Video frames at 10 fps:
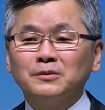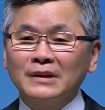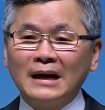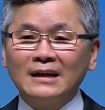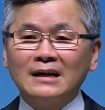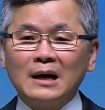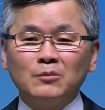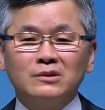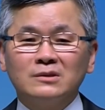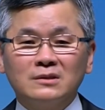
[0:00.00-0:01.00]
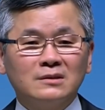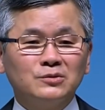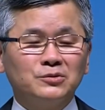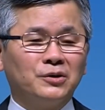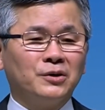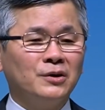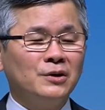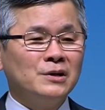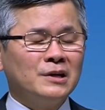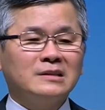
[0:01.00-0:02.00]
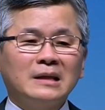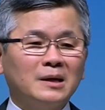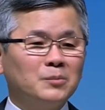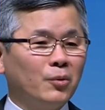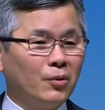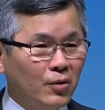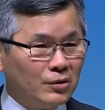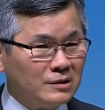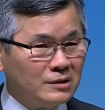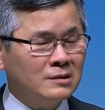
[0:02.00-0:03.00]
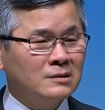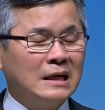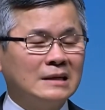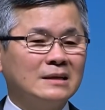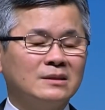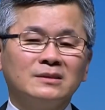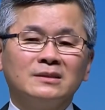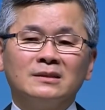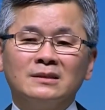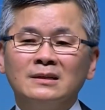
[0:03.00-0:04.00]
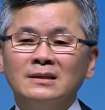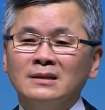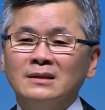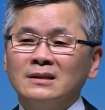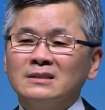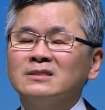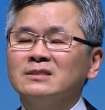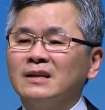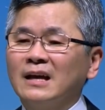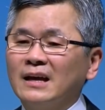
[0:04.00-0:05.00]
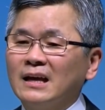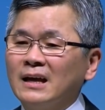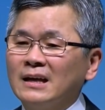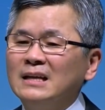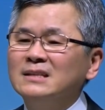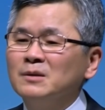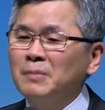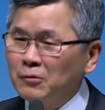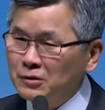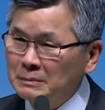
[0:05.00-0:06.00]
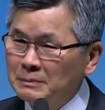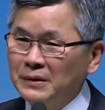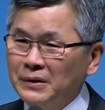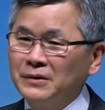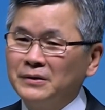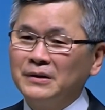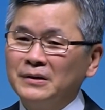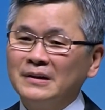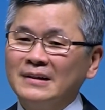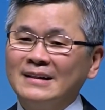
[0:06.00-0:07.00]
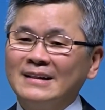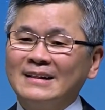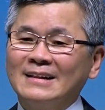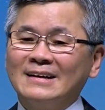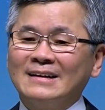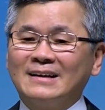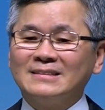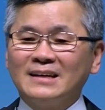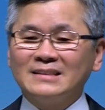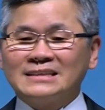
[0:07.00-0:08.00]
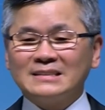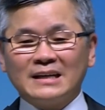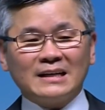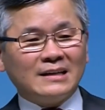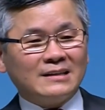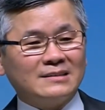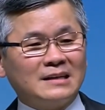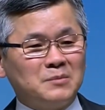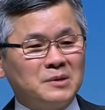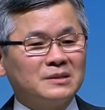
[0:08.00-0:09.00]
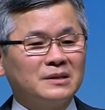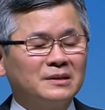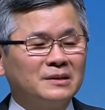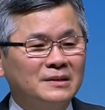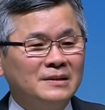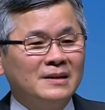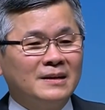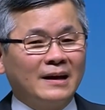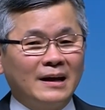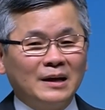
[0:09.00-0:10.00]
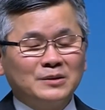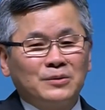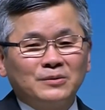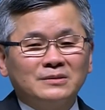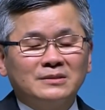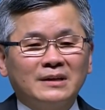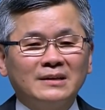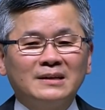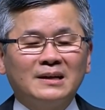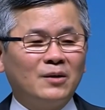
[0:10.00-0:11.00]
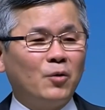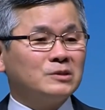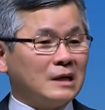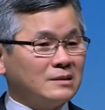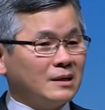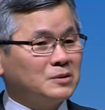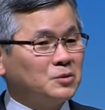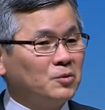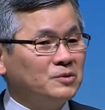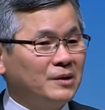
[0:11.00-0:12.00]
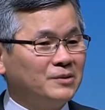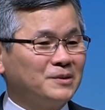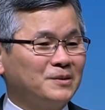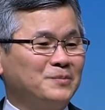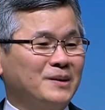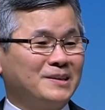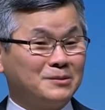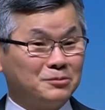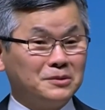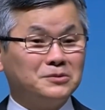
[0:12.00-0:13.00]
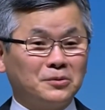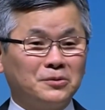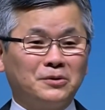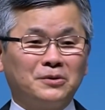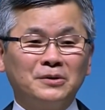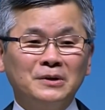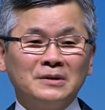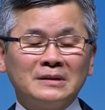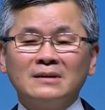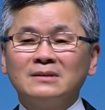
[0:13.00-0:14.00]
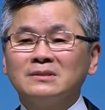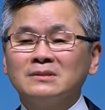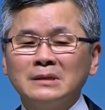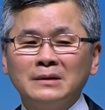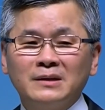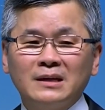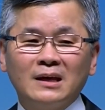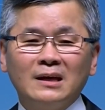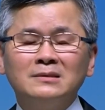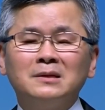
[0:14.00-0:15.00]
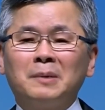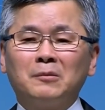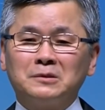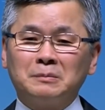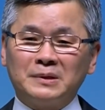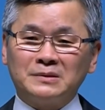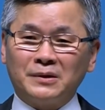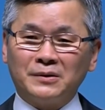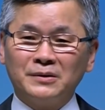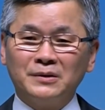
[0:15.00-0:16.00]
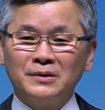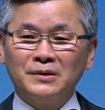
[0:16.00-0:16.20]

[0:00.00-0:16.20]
여러분, 나이가 아무리 들어도요, 이 땅의 모든 제자들은 스승에게 인정받고 싶어요. 그래서 이제 제가 이거를 하면서 계속 그 트레이너가 어 자세가 좋은데요. 그럼 막 기분이 좋고 난 그 선생님께 인정받고 싶었어요.